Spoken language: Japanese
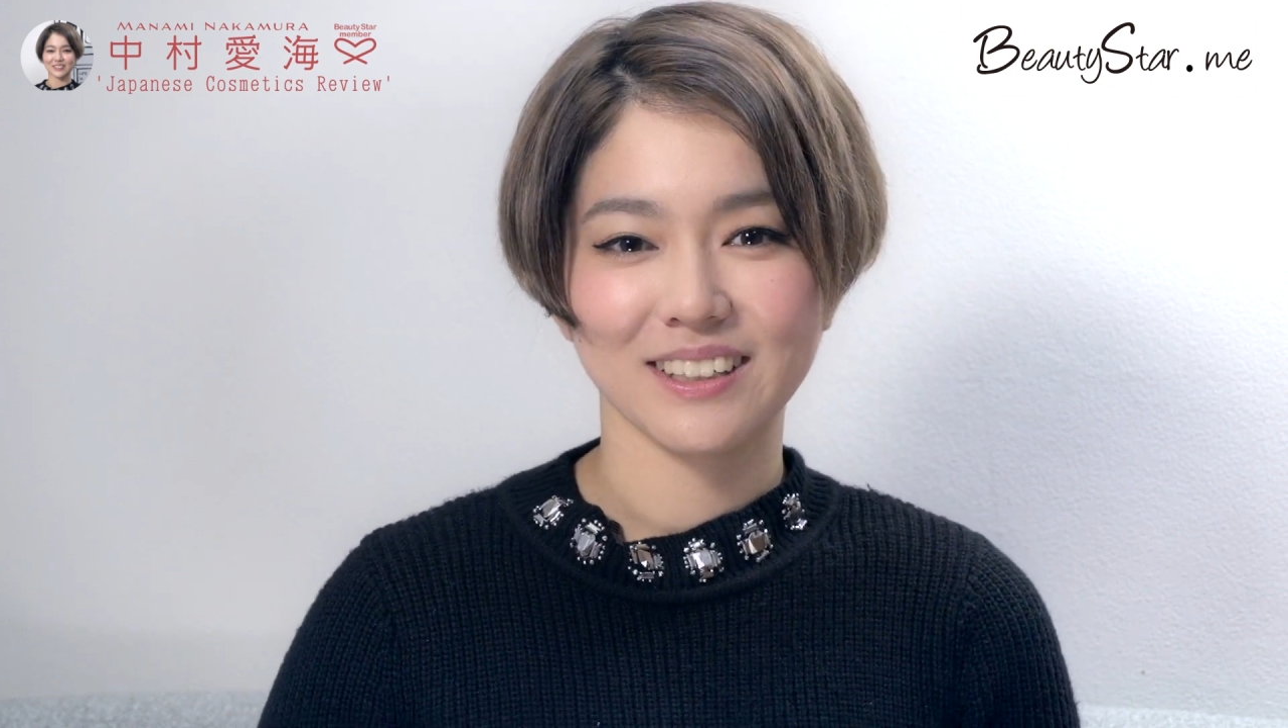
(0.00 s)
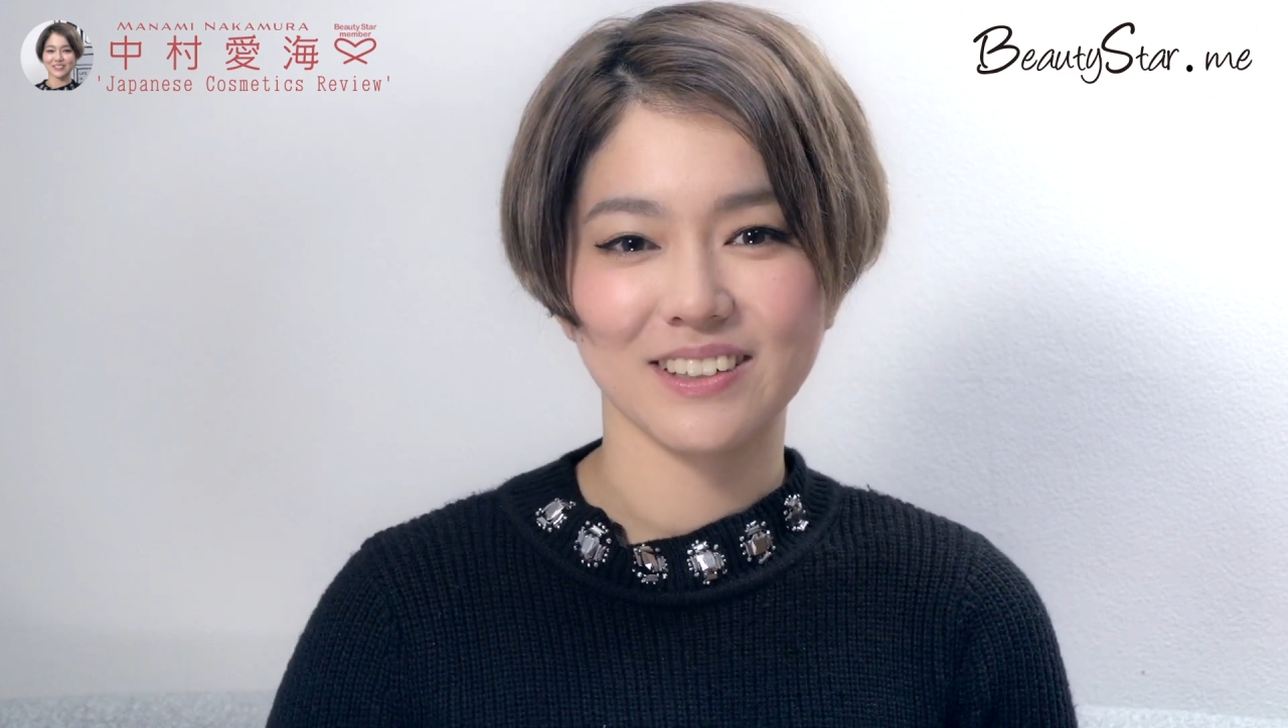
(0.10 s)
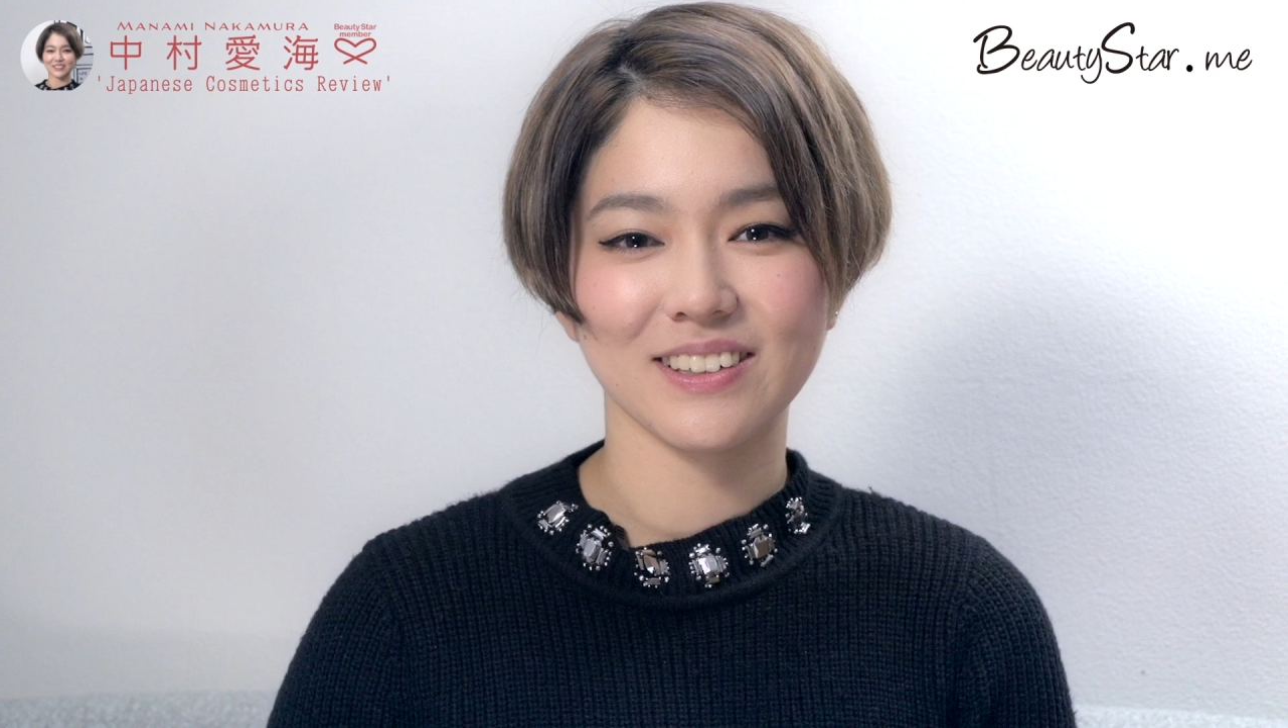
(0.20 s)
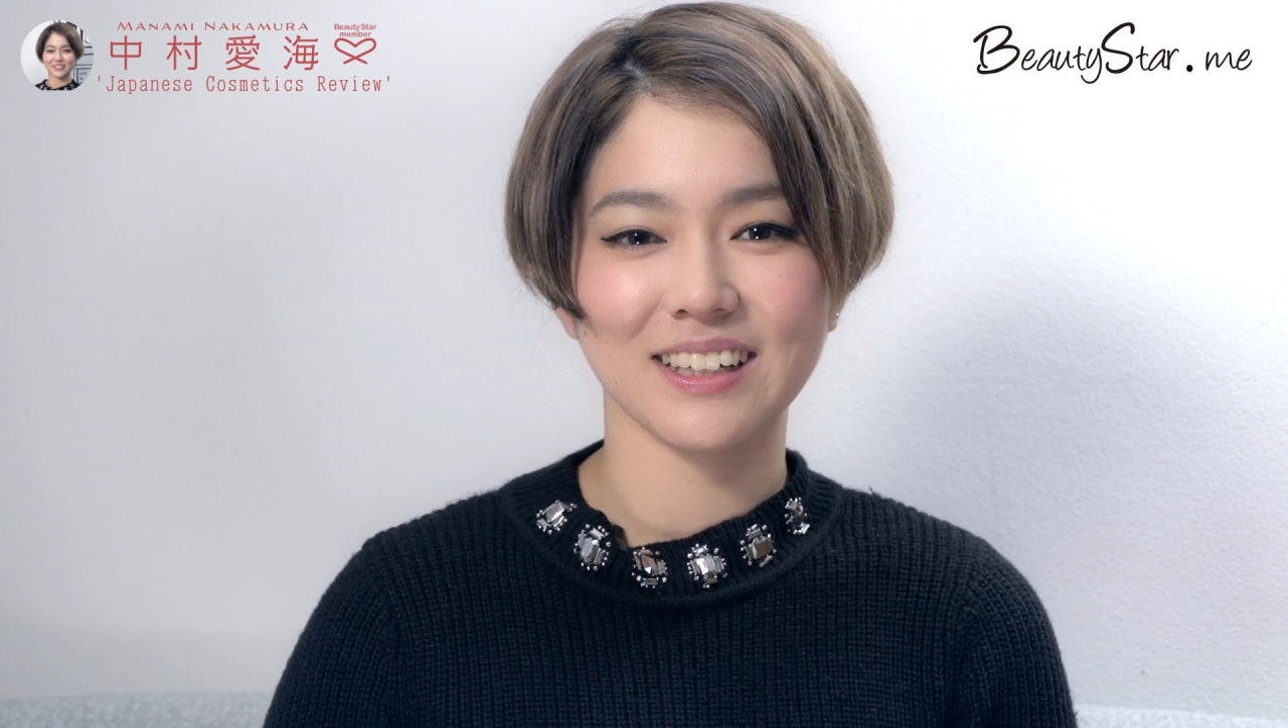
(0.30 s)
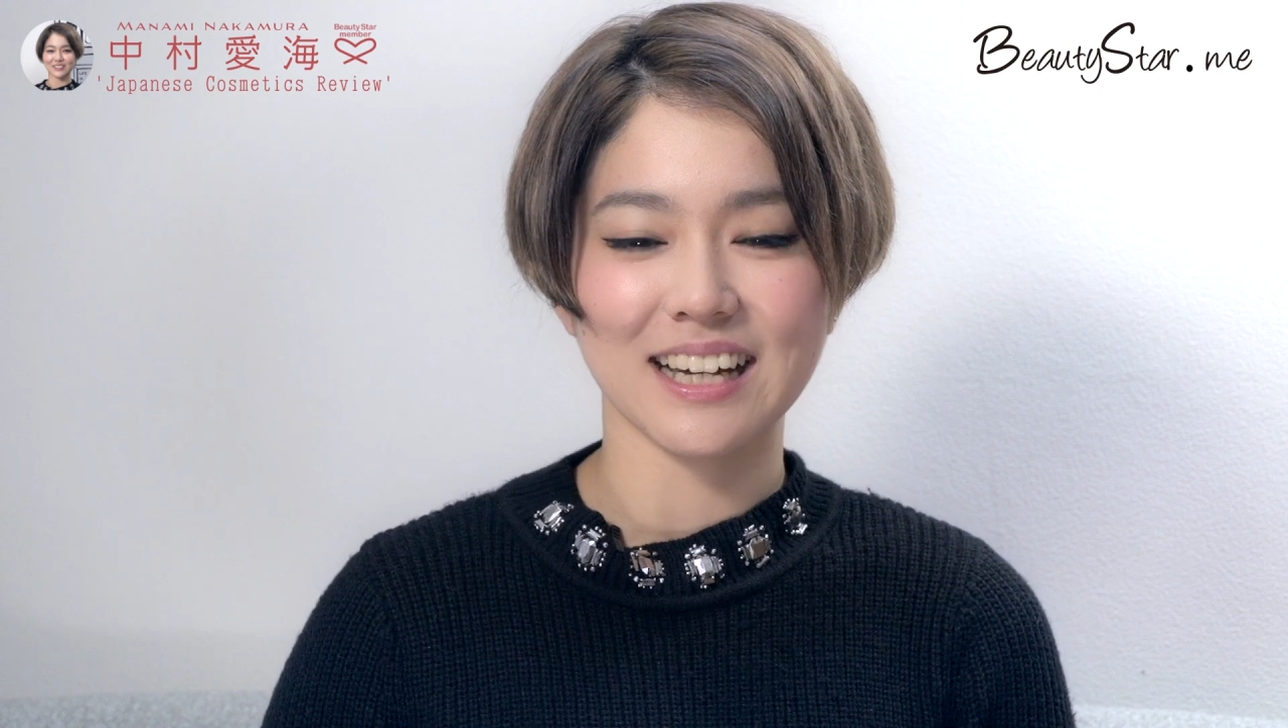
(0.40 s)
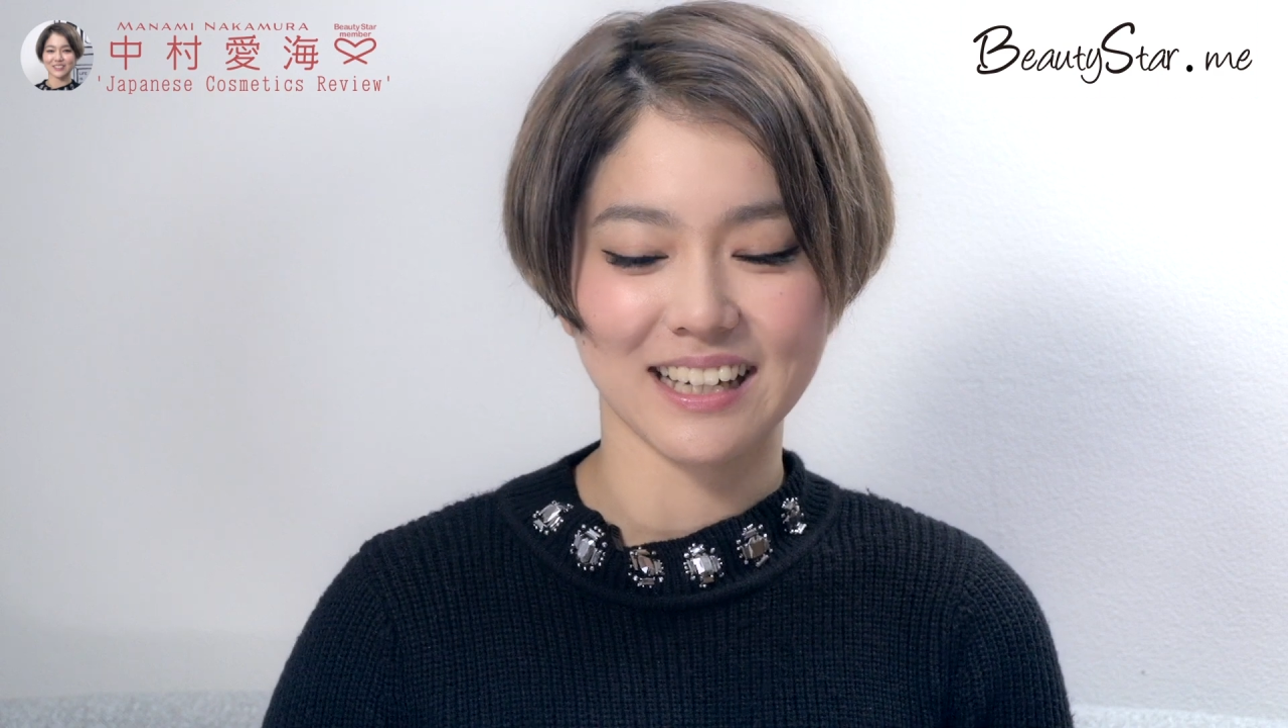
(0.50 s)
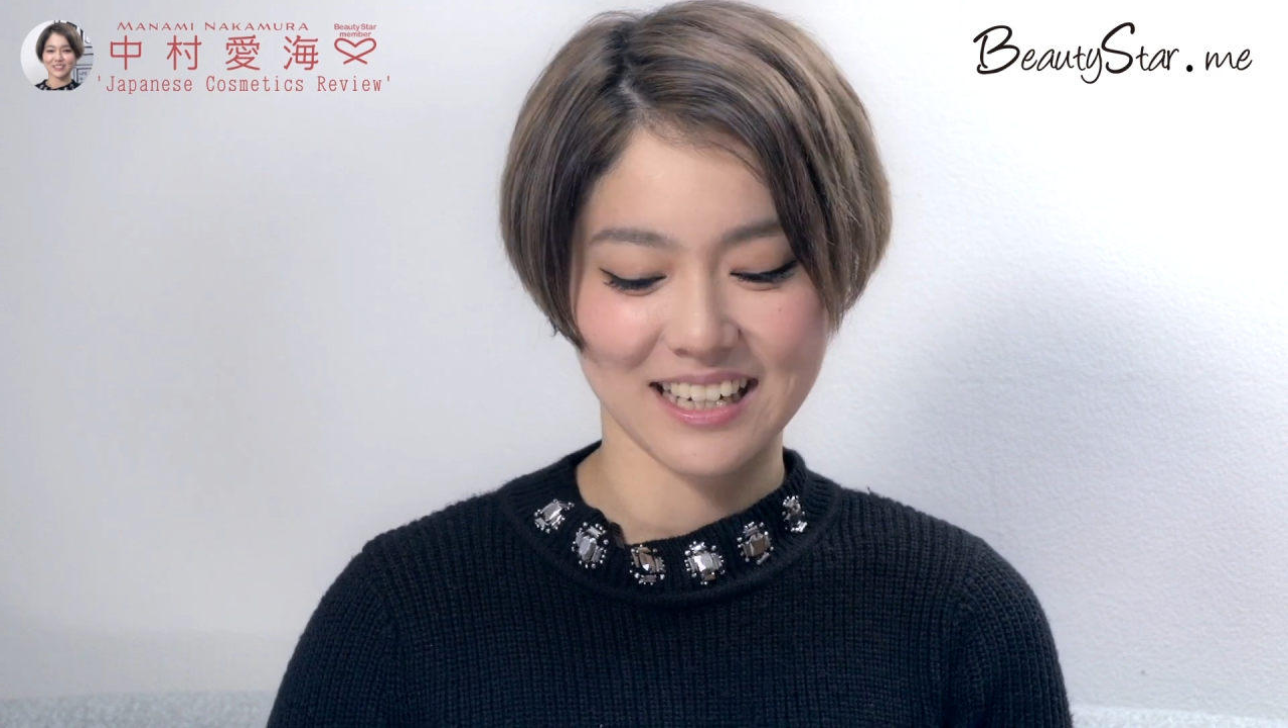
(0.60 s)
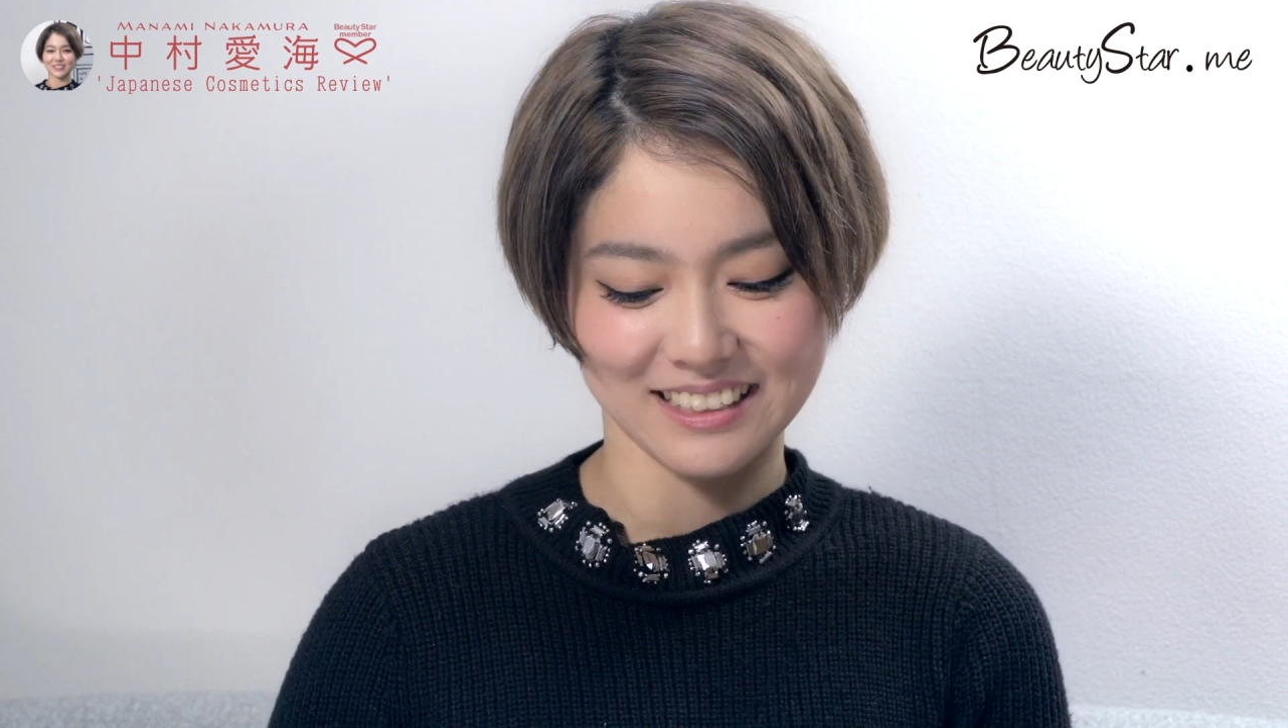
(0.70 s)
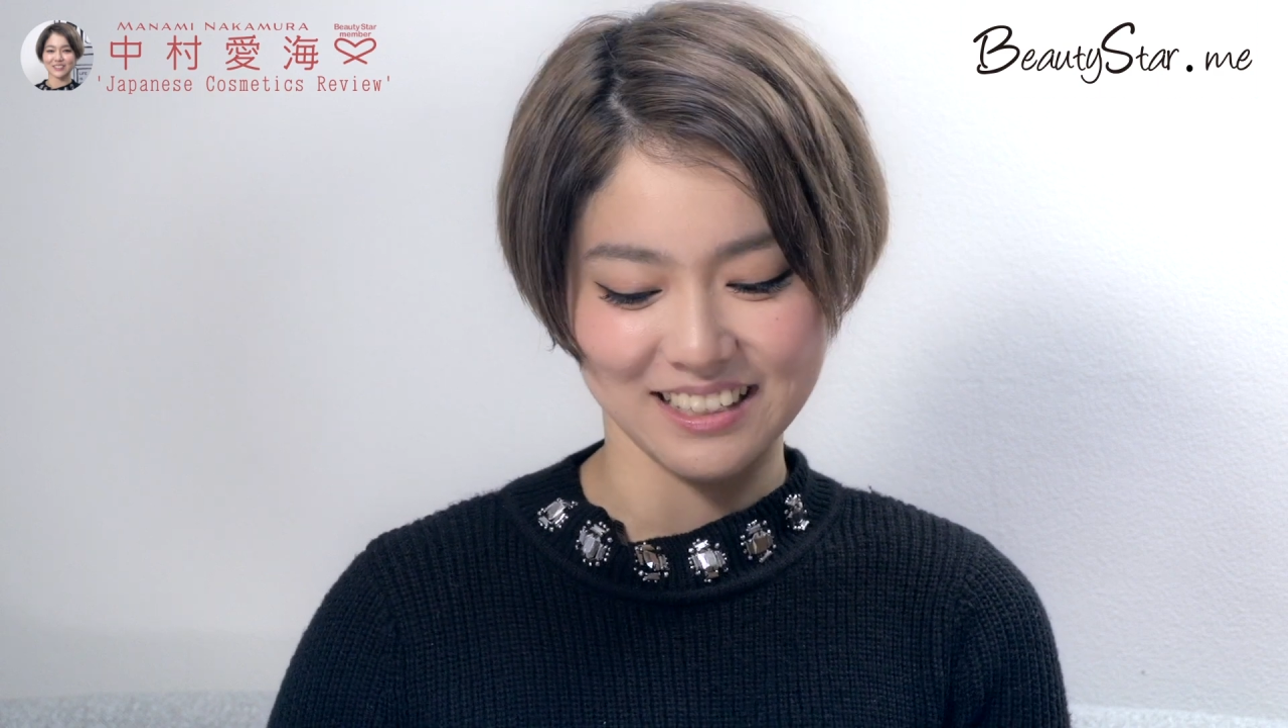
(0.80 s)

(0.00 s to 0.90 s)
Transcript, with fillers: 今回買っ